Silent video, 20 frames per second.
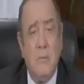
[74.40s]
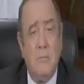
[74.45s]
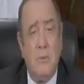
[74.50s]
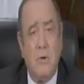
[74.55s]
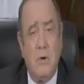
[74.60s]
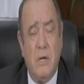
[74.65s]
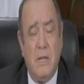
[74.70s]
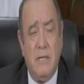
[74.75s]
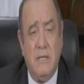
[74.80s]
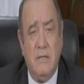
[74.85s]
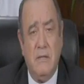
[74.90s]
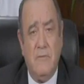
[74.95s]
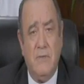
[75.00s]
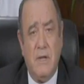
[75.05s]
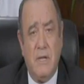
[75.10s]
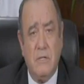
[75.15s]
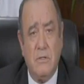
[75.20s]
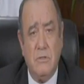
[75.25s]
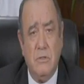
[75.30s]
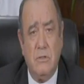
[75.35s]
por la
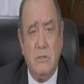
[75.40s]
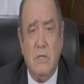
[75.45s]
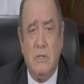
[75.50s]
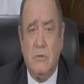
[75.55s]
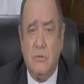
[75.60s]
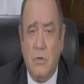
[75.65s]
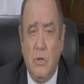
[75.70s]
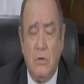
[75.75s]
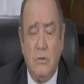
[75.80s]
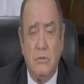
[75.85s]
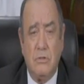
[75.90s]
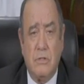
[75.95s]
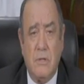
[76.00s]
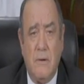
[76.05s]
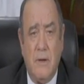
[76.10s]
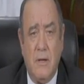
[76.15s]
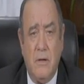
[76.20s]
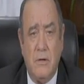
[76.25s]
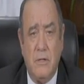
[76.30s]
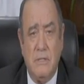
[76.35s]
dignificación de todos los
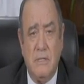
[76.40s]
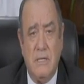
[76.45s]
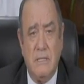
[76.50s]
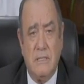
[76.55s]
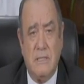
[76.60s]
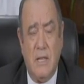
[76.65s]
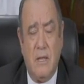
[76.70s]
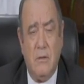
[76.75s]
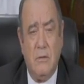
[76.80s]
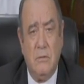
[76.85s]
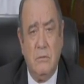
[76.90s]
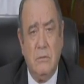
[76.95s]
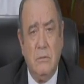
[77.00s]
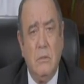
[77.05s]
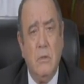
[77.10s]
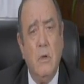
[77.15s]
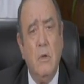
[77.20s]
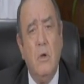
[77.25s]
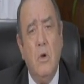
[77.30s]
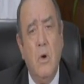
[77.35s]
trabajadores del Estado.
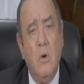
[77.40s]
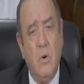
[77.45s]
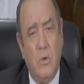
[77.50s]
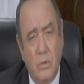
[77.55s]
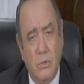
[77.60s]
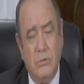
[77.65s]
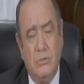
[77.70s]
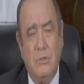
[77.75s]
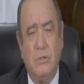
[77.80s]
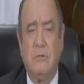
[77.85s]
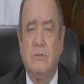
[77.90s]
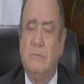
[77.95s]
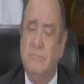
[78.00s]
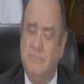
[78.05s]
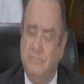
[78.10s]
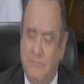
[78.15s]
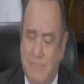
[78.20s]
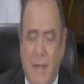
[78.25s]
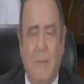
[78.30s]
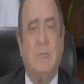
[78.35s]
Juntos
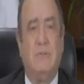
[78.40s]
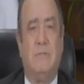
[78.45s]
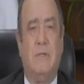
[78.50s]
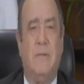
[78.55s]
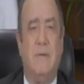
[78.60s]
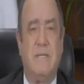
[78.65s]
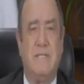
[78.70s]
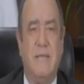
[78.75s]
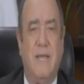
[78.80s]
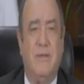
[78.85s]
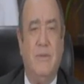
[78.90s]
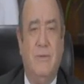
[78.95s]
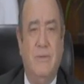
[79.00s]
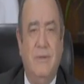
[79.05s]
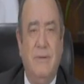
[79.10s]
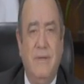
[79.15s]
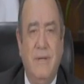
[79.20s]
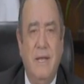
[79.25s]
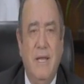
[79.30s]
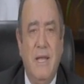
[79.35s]
vamos avanzando.
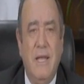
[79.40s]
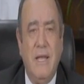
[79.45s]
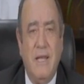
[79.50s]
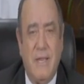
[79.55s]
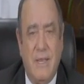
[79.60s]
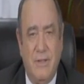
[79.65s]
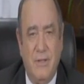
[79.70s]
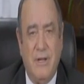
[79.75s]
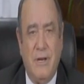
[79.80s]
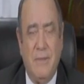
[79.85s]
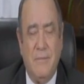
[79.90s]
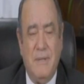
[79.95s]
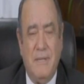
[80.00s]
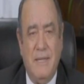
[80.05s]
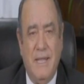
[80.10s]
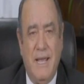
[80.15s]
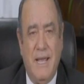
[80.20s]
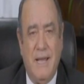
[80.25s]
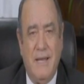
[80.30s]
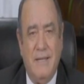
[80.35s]
Que Dios les
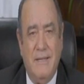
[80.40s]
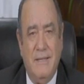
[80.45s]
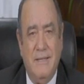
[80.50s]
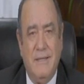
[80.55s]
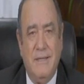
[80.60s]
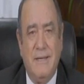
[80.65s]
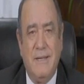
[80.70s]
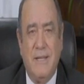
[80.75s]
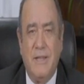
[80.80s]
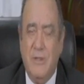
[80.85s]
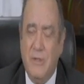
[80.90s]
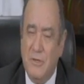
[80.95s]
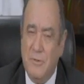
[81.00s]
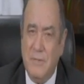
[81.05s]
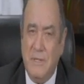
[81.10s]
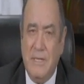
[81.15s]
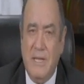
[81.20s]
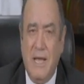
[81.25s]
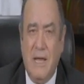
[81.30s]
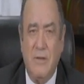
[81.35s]
bendiga, que Dios
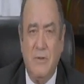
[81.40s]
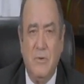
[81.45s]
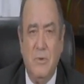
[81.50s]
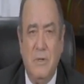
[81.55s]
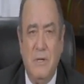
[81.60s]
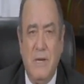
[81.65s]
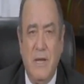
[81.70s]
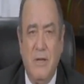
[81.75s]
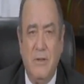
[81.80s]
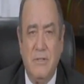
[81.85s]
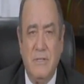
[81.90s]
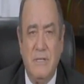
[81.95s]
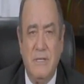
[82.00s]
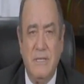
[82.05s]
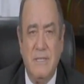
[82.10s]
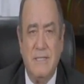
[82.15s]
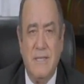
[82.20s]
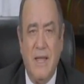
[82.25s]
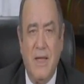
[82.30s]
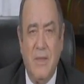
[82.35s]
bendiga a los jubilados del
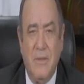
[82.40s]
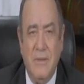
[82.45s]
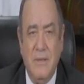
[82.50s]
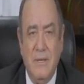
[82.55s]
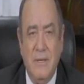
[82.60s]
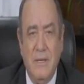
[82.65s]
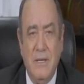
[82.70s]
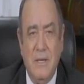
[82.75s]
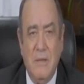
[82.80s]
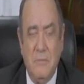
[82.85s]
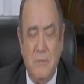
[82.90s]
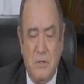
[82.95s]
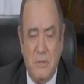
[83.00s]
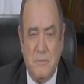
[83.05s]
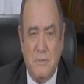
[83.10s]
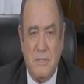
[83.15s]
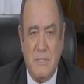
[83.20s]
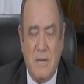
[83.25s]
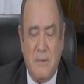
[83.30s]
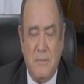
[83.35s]
Estado, pero
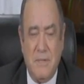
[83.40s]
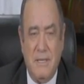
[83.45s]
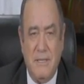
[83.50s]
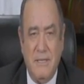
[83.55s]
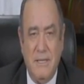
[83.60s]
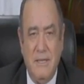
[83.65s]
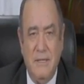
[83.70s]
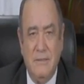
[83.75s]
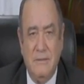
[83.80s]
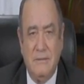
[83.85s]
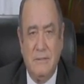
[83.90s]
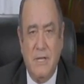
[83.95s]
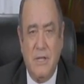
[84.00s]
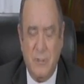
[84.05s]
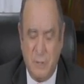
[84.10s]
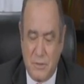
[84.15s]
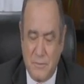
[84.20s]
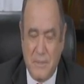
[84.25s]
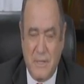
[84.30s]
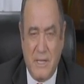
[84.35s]
especialmente que
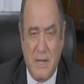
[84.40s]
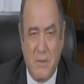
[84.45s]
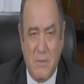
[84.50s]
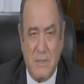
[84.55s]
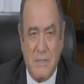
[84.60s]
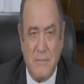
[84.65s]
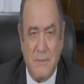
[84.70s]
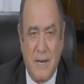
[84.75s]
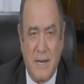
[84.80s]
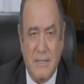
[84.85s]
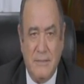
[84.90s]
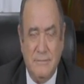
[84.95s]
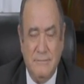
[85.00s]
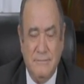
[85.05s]
Dios bendiga a Guatemala.